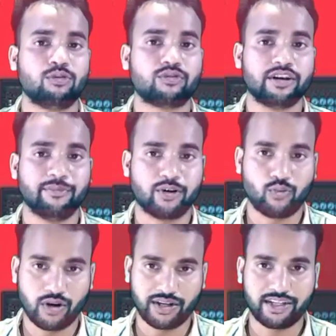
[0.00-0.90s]
आप लोग कैमरा
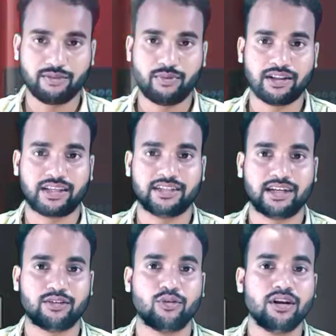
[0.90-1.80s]
क्वालिटी की बात की
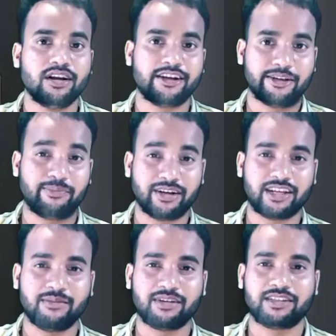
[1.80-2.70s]
जाए तो ट्रिपल
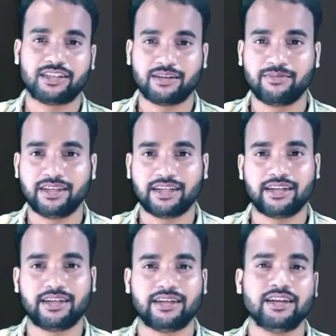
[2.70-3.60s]
कैमरा सेटअप दिया
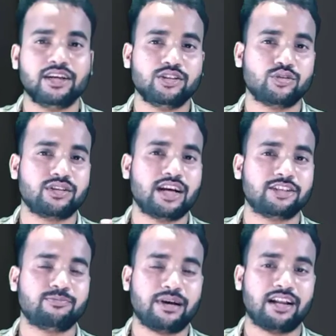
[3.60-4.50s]
गया है क्योंकि
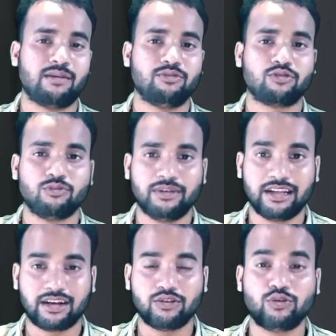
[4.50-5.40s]
गाइस पहला आप लोग को
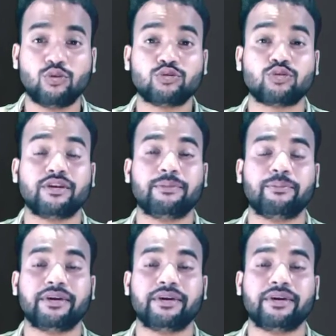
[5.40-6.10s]
मिलेगा 200 सौ